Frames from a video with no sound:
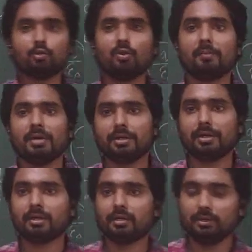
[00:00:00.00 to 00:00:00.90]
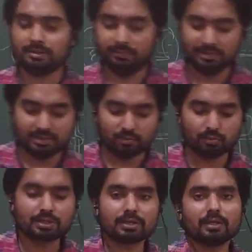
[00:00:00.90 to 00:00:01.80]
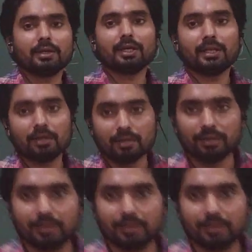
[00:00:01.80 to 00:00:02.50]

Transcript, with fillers: थोड़ा मेडिटेट करना समझने की कोशिश करना कि क्या कहानी